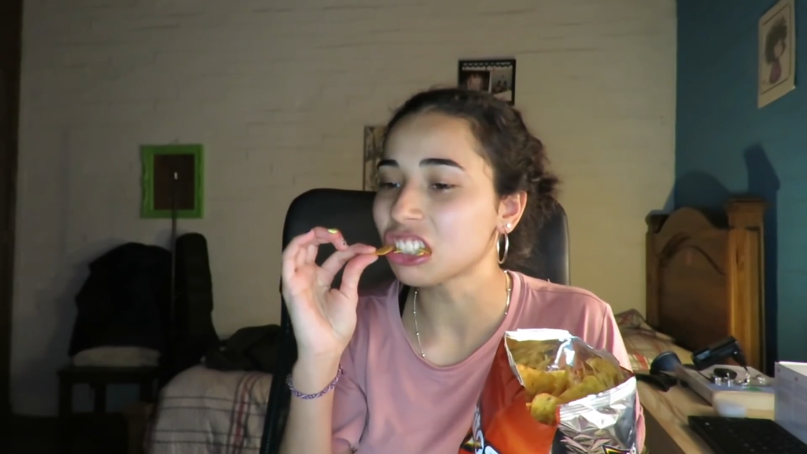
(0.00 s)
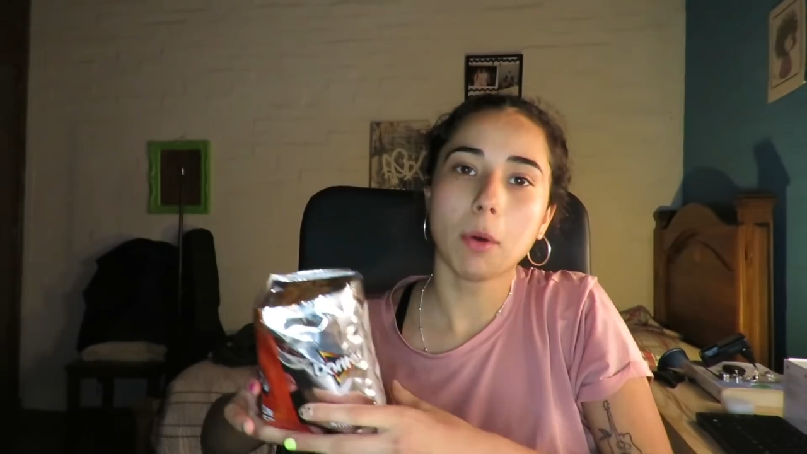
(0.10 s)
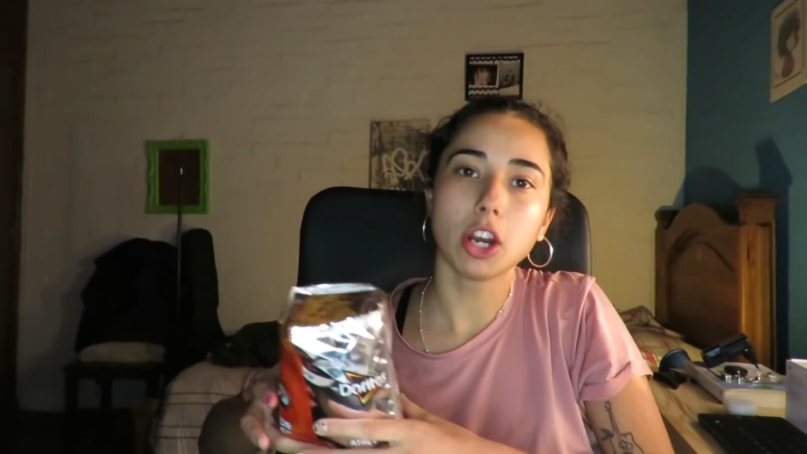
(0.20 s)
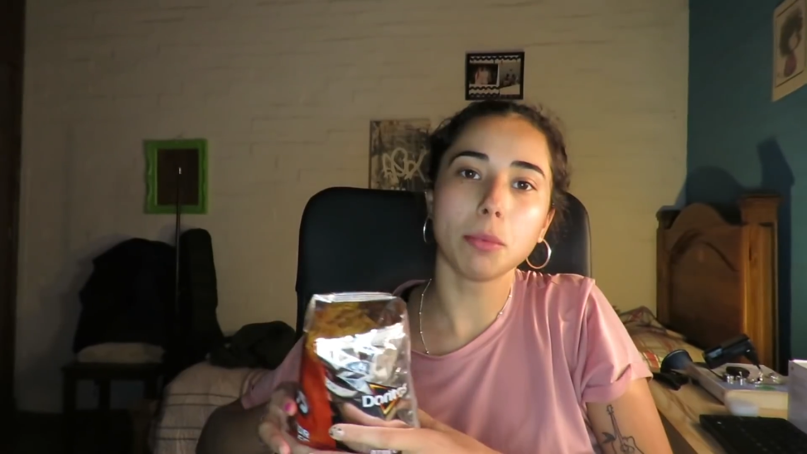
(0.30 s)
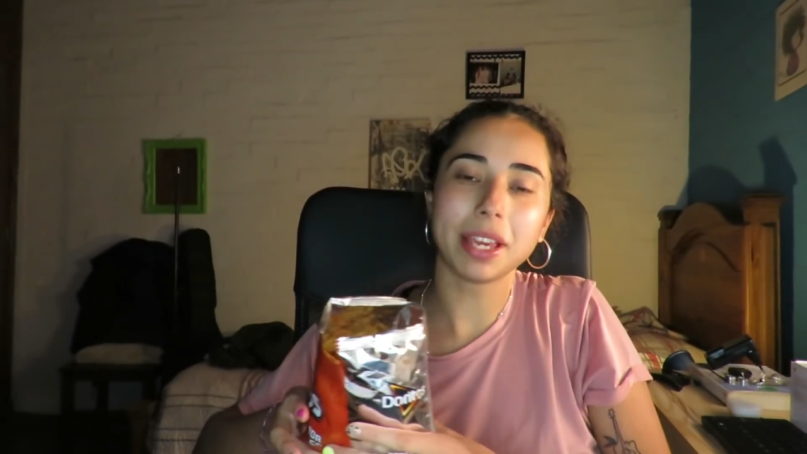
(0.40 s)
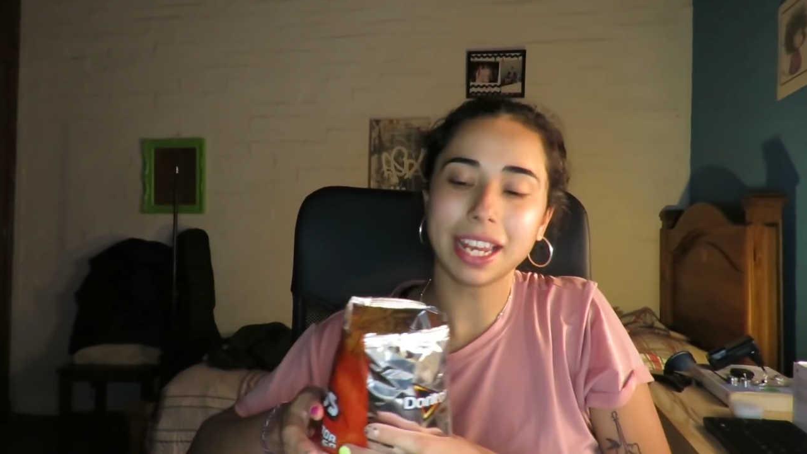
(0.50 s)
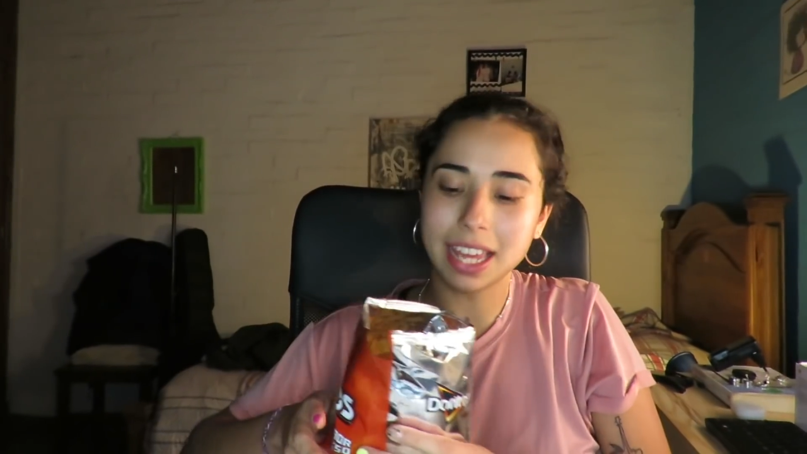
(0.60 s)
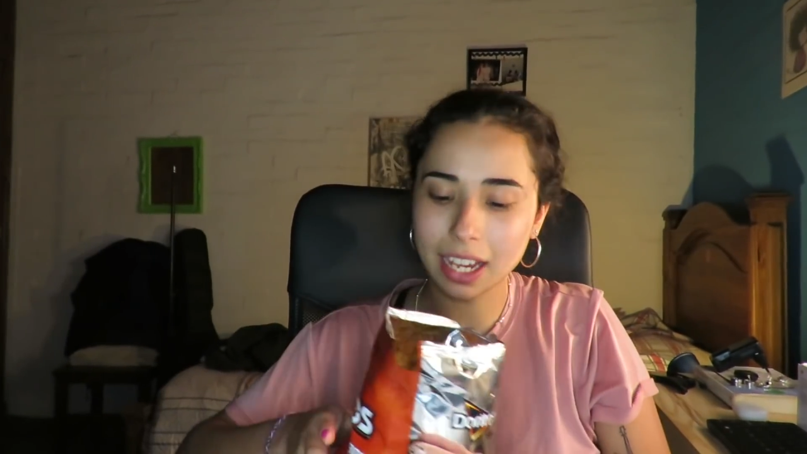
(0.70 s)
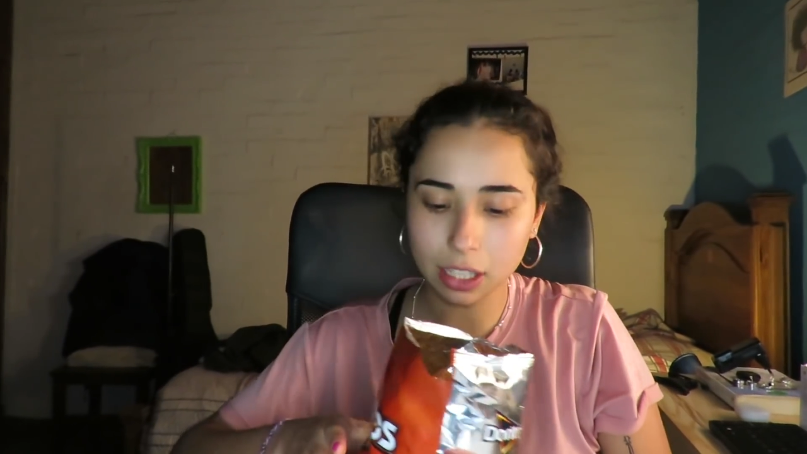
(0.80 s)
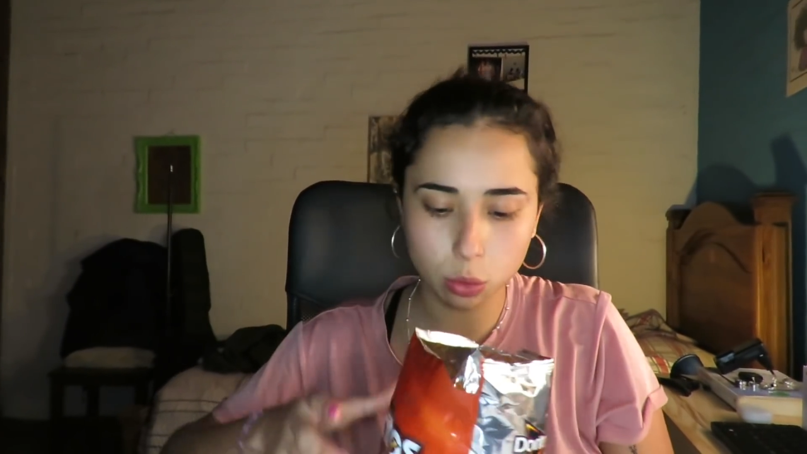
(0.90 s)
Bueno, mi
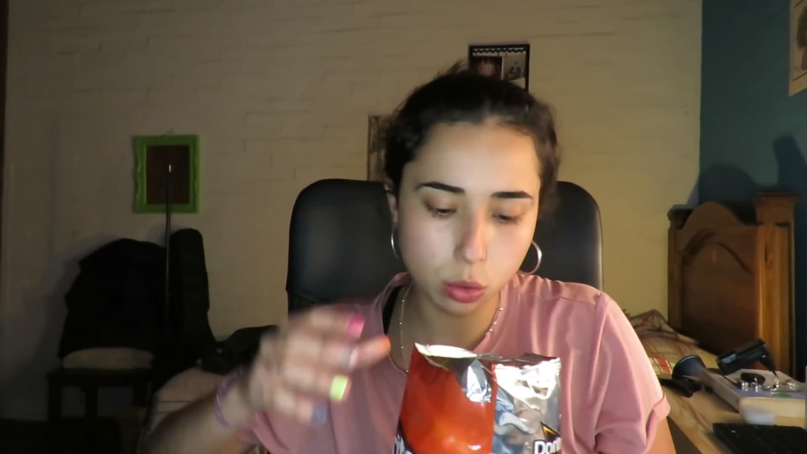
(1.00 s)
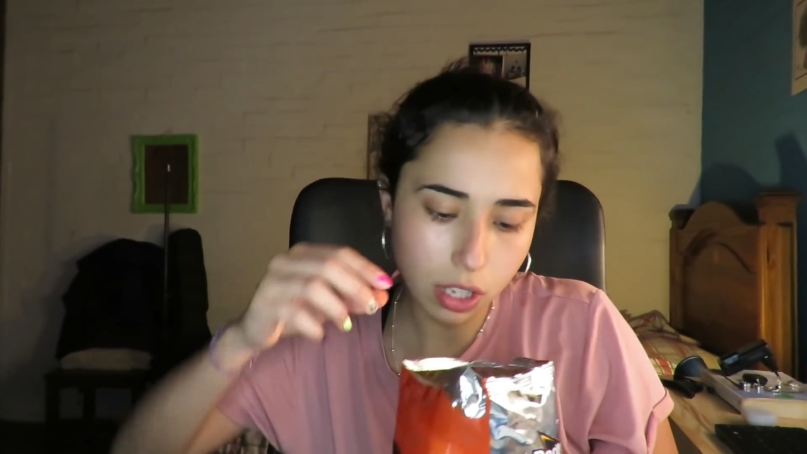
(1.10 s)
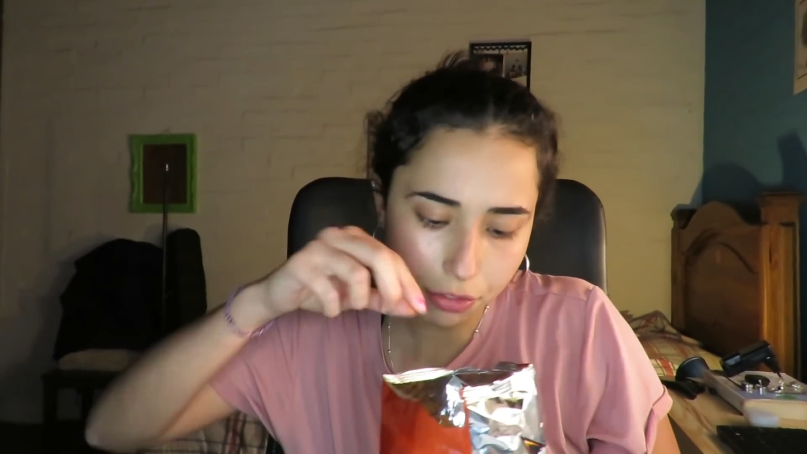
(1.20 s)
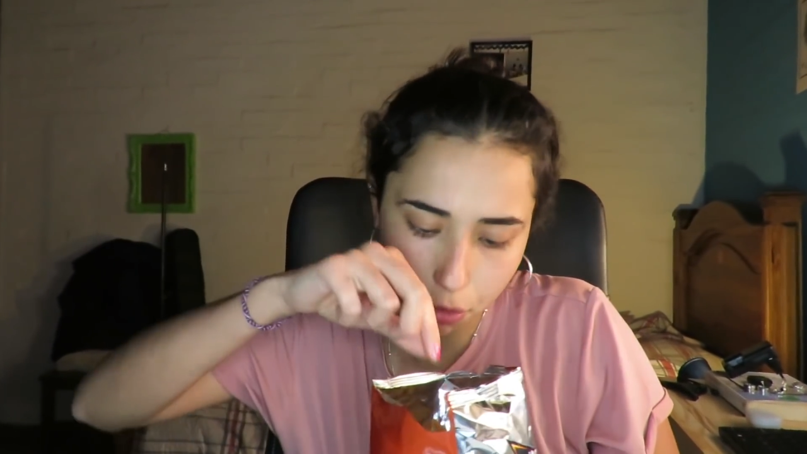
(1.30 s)
querida gentuza,